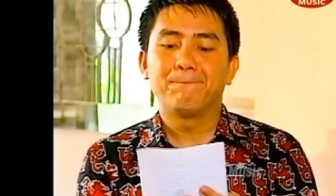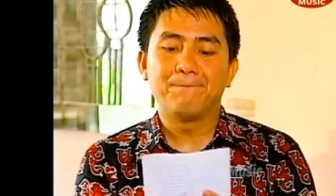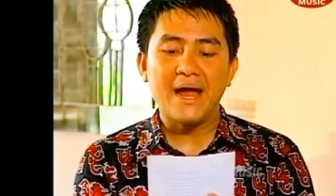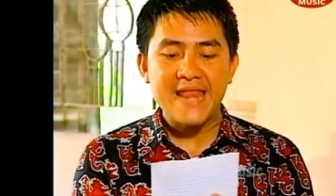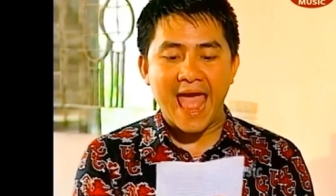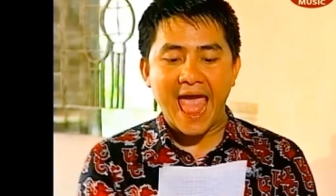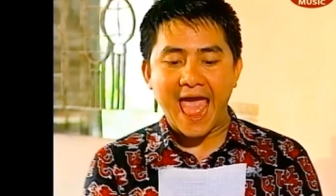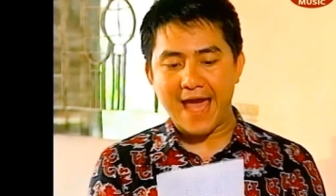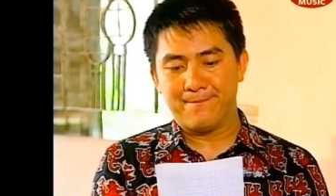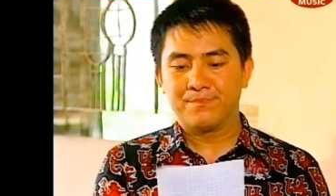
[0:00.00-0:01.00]
Bên
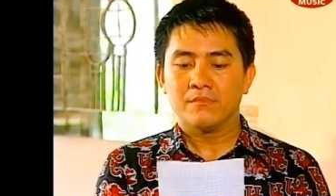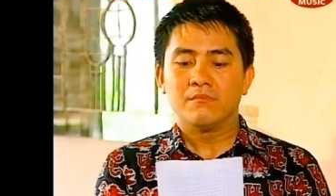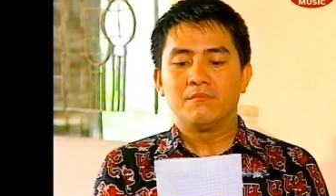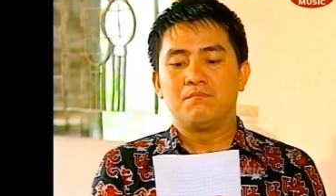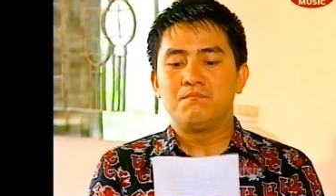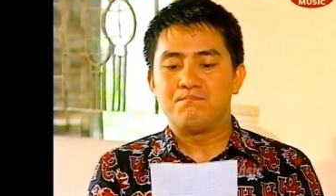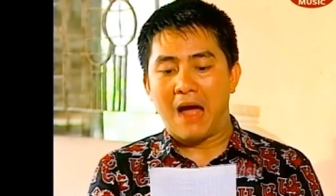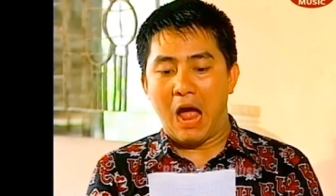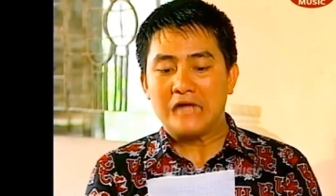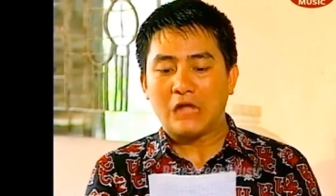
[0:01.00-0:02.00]
A ừ.
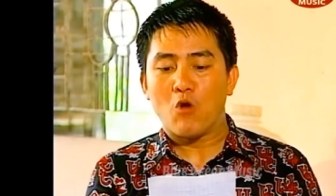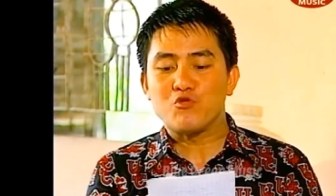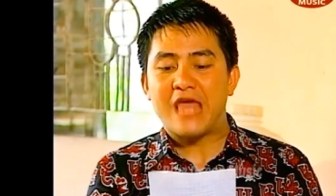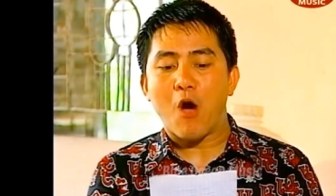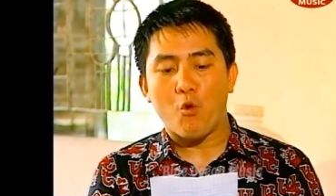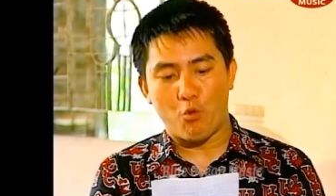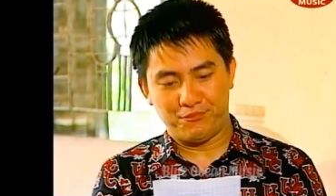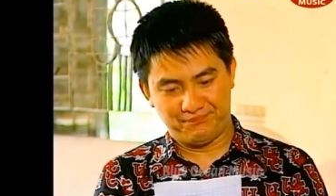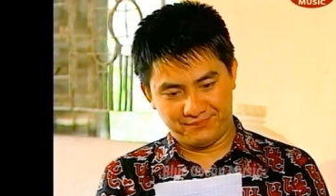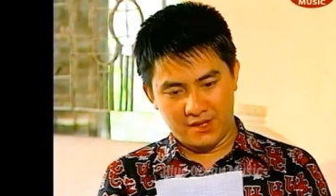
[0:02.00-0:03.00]
Mã Thầu Dậu, ừ.